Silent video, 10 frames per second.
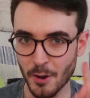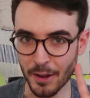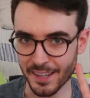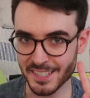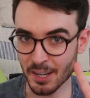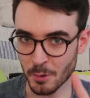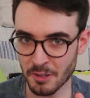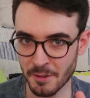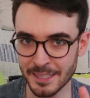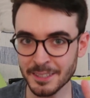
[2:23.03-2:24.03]
Ok,
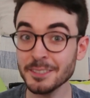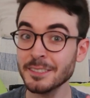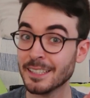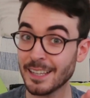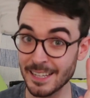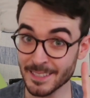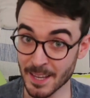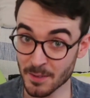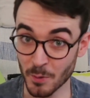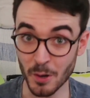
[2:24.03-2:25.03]
segundo evento,
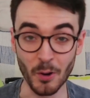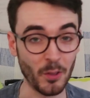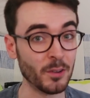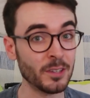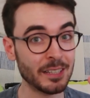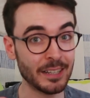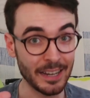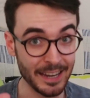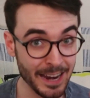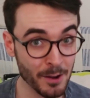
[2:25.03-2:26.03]
este es muy gordo.
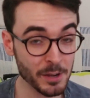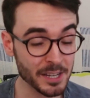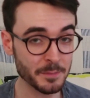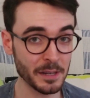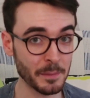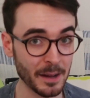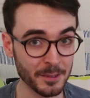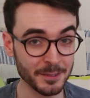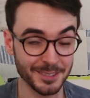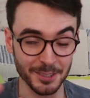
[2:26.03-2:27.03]
Naucas
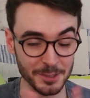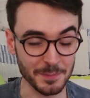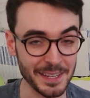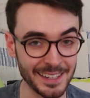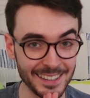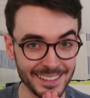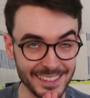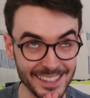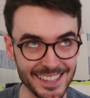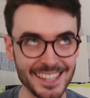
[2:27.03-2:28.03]
Bilbao
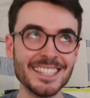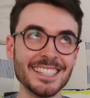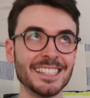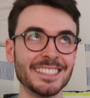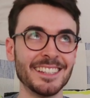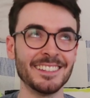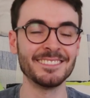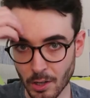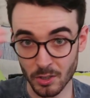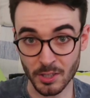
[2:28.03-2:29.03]
2017.
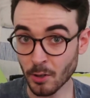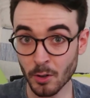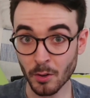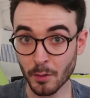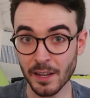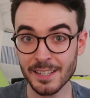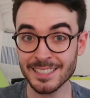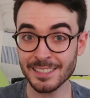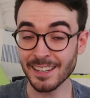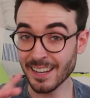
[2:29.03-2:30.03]
Los que no lo
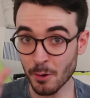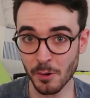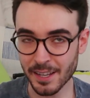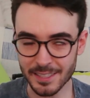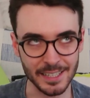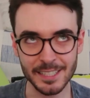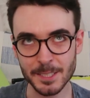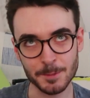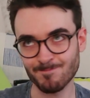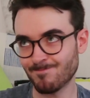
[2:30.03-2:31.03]
conozcáis, Naucas
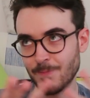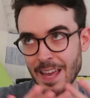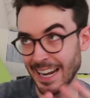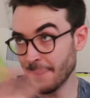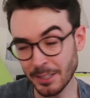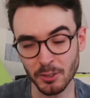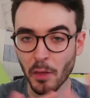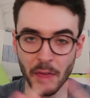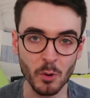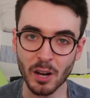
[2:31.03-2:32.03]
es el evento
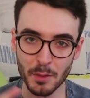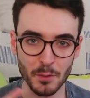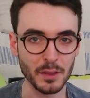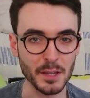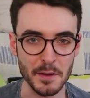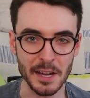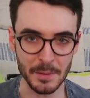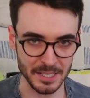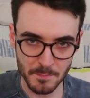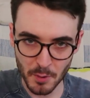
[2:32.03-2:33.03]
de divulgación científica
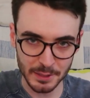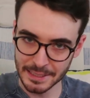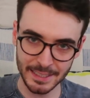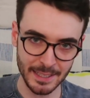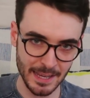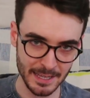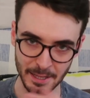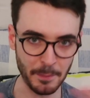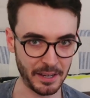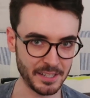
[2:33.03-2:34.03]
más importante de
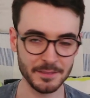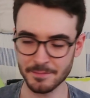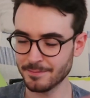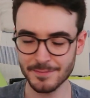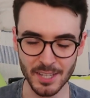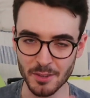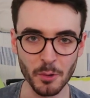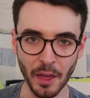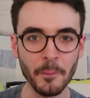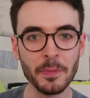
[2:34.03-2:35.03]
este país, sin
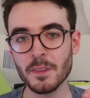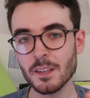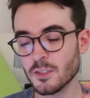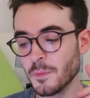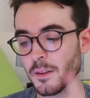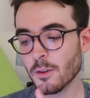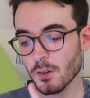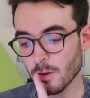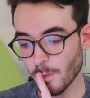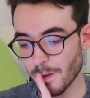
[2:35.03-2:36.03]
duda. Si no me
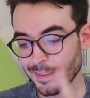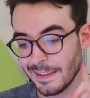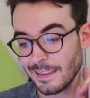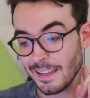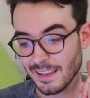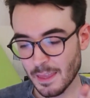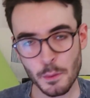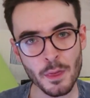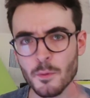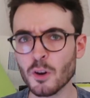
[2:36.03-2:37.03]
equivoco, comienza el día
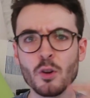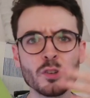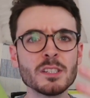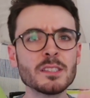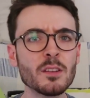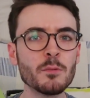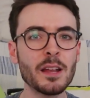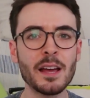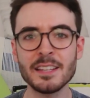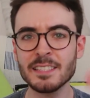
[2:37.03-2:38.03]
15 y bueno, consiste en
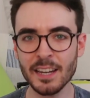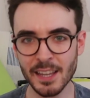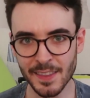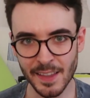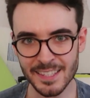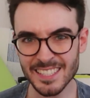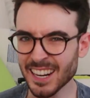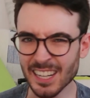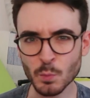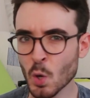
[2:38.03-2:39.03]
una serie de
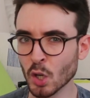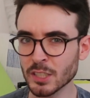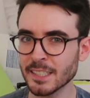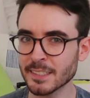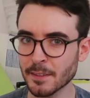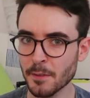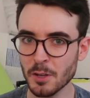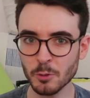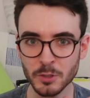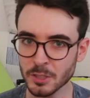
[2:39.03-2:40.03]
charlas muy cortitas de 10
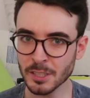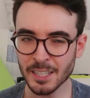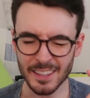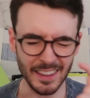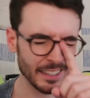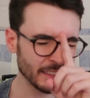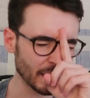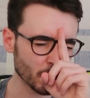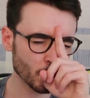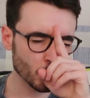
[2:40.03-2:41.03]
minutos de
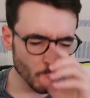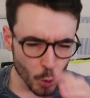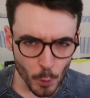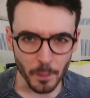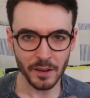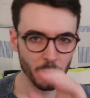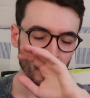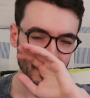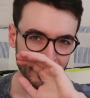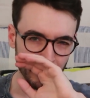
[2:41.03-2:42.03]
gente súper
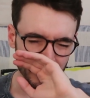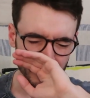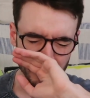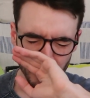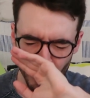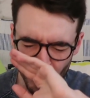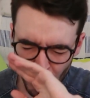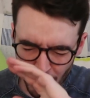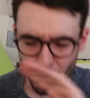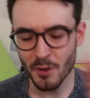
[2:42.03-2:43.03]
buena que lo haces
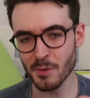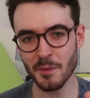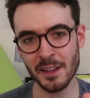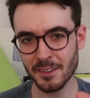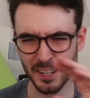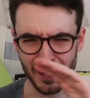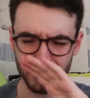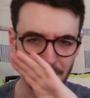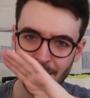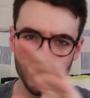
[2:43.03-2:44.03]
muy, muy, muy bien. O
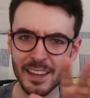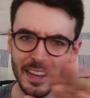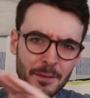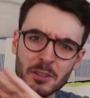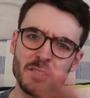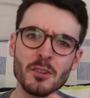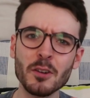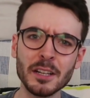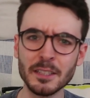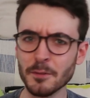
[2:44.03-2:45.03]
sea, el evento
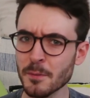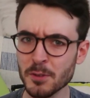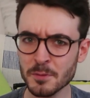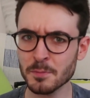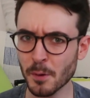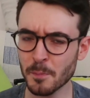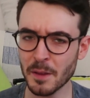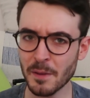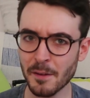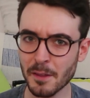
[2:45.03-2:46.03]
es Fuimos por
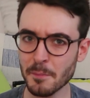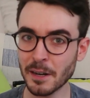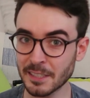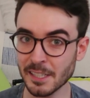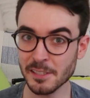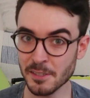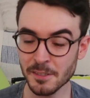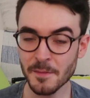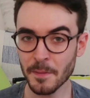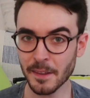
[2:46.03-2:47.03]
primera vez Martí y
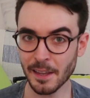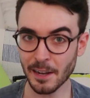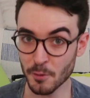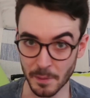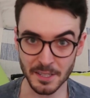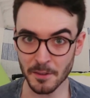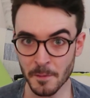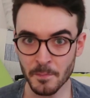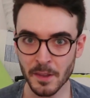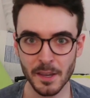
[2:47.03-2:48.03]
yo eh, el año
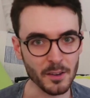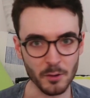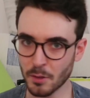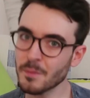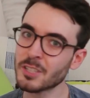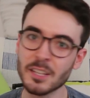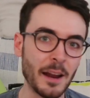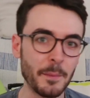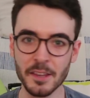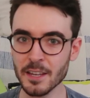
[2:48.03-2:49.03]
pasado, conocimos allí
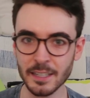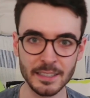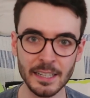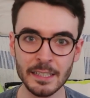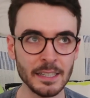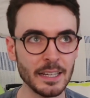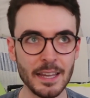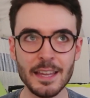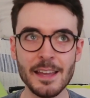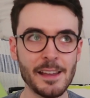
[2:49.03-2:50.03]
a la peña y tal,
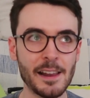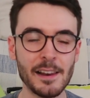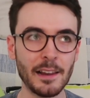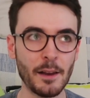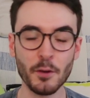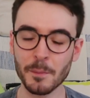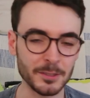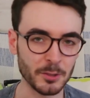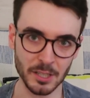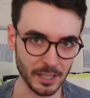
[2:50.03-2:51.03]
y el,
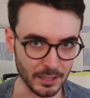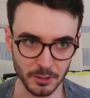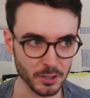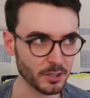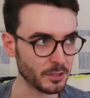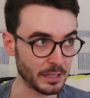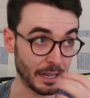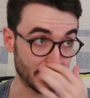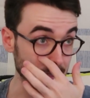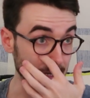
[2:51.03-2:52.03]
formato nos encantó,
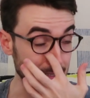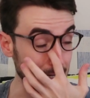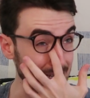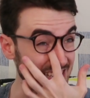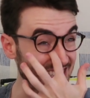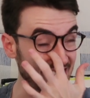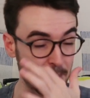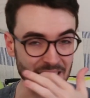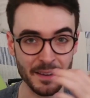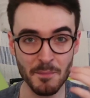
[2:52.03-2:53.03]
las, charlas se
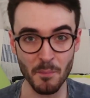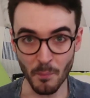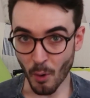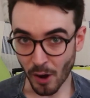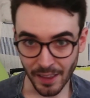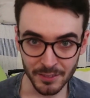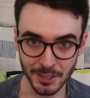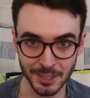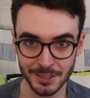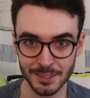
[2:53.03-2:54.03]
pasan
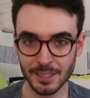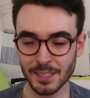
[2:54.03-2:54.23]
volando.